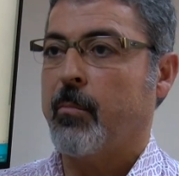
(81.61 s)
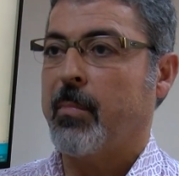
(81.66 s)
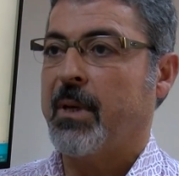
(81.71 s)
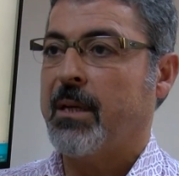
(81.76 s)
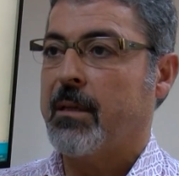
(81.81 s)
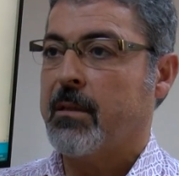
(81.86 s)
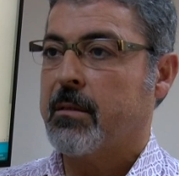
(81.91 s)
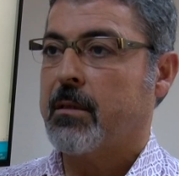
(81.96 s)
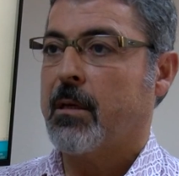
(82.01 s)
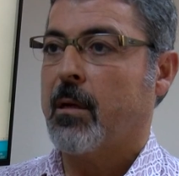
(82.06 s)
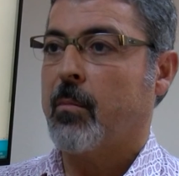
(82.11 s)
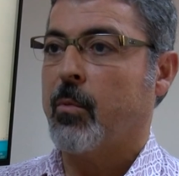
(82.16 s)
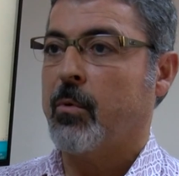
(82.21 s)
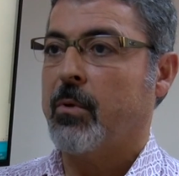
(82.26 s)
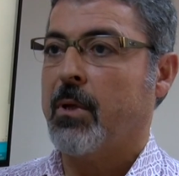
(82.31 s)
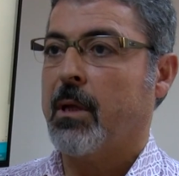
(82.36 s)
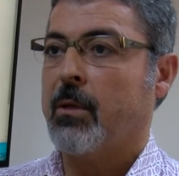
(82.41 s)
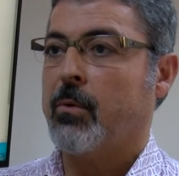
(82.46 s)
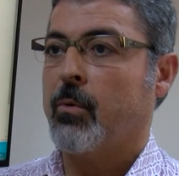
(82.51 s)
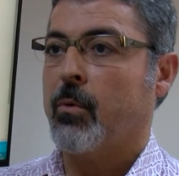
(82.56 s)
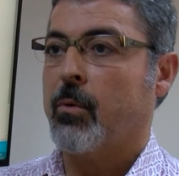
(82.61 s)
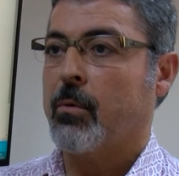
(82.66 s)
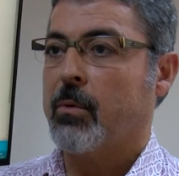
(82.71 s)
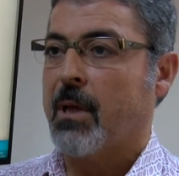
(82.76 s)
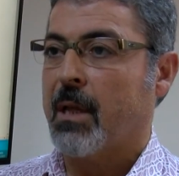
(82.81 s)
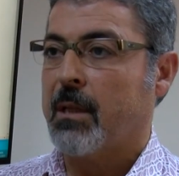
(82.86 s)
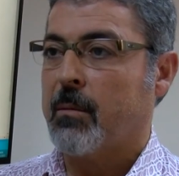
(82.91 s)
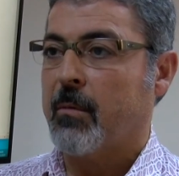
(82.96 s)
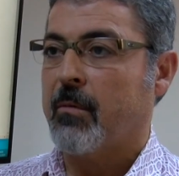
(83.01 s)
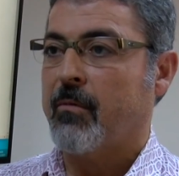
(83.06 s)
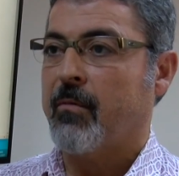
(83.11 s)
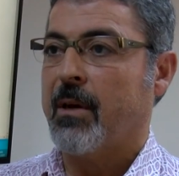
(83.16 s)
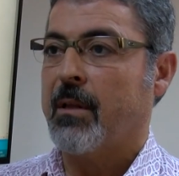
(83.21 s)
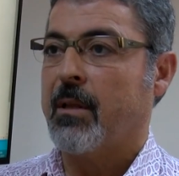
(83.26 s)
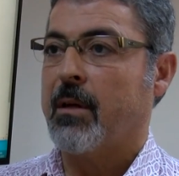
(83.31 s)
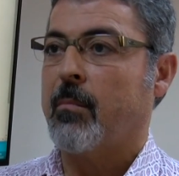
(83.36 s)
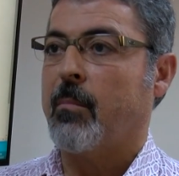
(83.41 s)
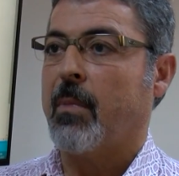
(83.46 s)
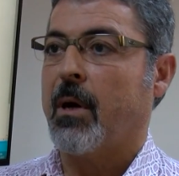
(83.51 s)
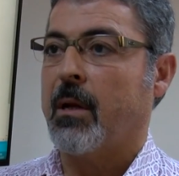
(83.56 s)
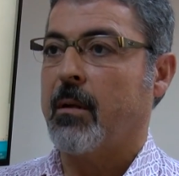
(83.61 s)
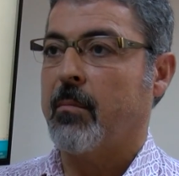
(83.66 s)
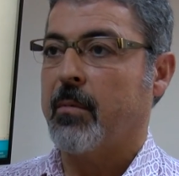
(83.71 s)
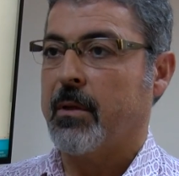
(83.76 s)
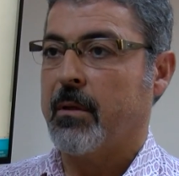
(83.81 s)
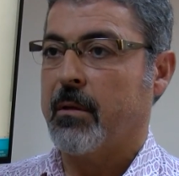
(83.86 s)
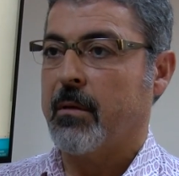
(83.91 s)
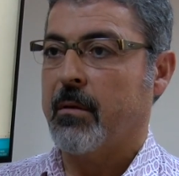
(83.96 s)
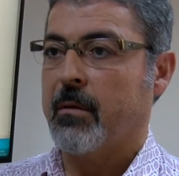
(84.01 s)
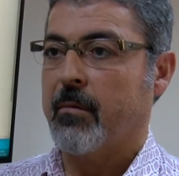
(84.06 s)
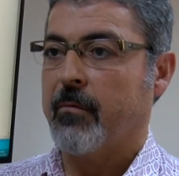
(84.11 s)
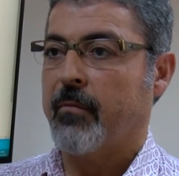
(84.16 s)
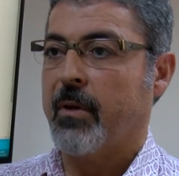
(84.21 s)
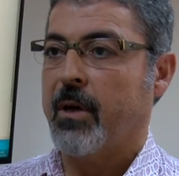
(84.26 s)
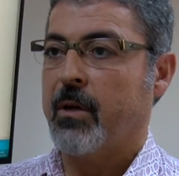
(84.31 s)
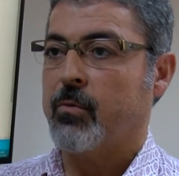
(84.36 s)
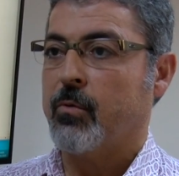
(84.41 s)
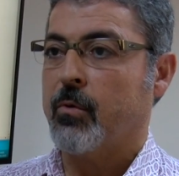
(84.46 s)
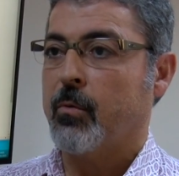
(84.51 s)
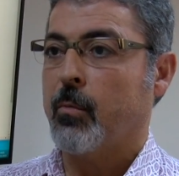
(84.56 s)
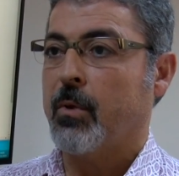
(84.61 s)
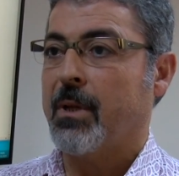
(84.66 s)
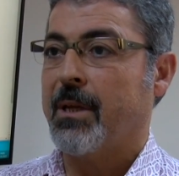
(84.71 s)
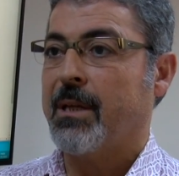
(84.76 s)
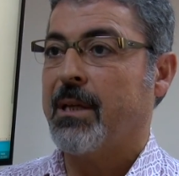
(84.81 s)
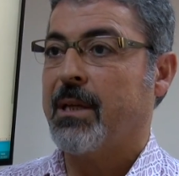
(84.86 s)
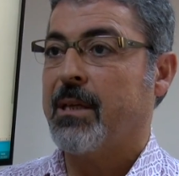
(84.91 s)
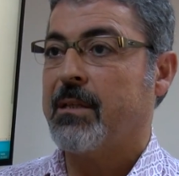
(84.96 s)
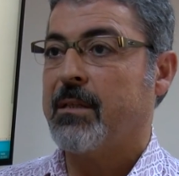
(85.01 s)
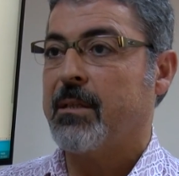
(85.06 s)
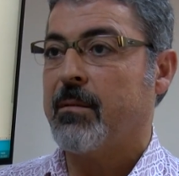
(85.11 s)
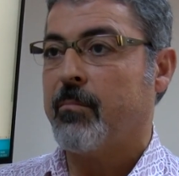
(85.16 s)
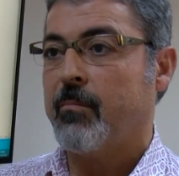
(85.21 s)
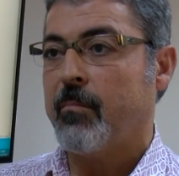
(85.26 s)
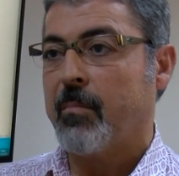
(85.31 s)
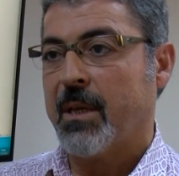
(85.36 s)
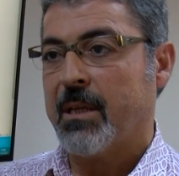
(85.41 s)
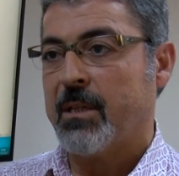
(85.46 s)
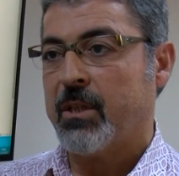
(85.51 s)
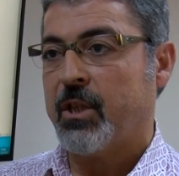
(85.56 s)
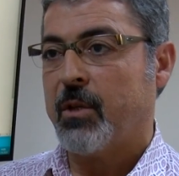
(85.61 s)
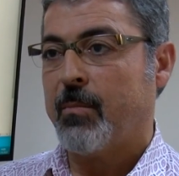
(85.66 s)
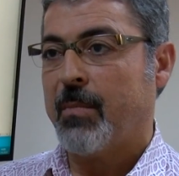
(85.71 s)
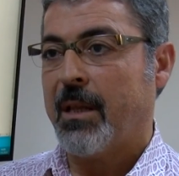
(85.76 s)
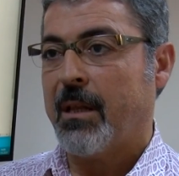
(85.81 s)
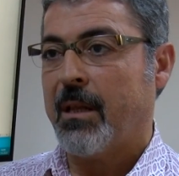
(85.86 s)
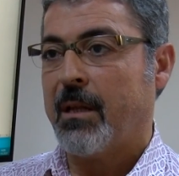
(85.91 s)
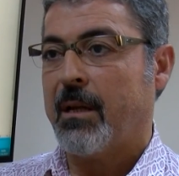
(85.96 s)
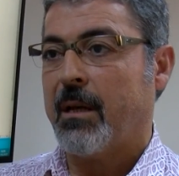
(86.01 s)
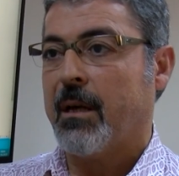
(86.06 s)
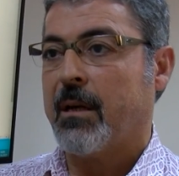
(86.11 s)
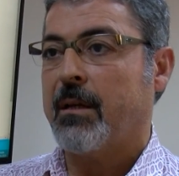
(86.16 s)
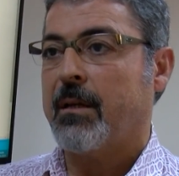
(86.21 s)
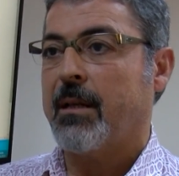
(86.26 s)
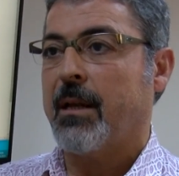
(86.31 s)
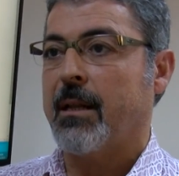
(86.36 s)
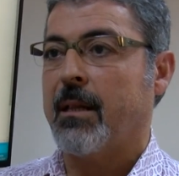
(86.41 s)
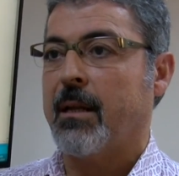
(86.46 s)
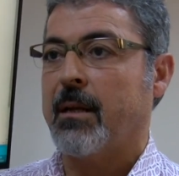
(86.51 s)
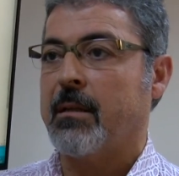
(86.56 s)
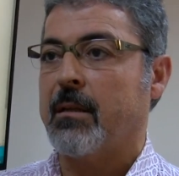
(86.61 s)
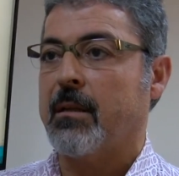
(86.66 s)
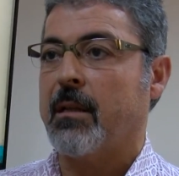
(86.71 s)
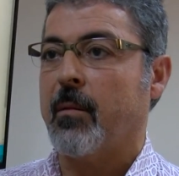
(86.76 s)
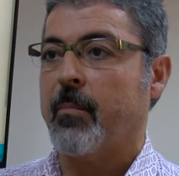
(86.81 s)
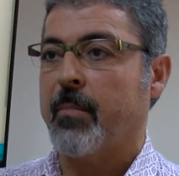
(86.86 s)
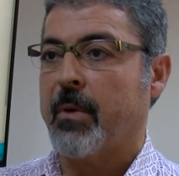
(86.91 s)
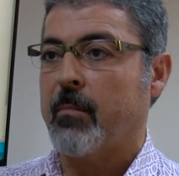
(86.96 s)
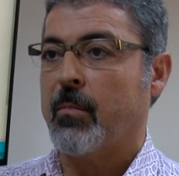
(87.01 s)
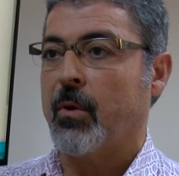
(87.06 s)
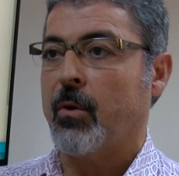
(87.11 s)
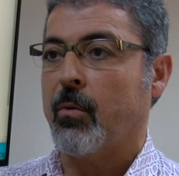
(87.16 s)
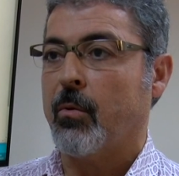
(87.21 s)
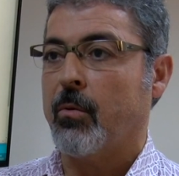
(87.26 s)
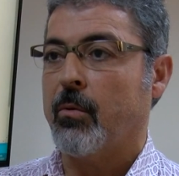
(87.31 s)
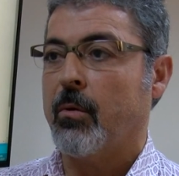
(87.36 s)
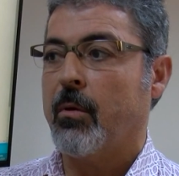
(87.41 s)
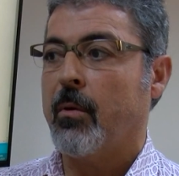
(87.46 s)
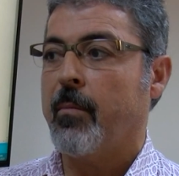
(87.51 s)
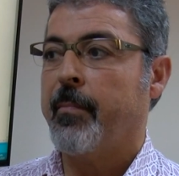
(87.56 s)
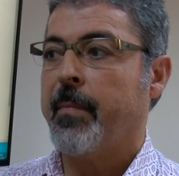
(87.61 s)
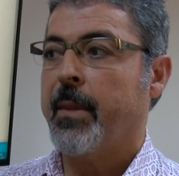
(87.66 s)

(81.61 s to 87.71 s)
Prinistrabo'da doğrultu atımlı faylara bağlı bir fay zonu. Bunların ikisinin kesişim yerlerine yakın yerlerde depremler oluyor.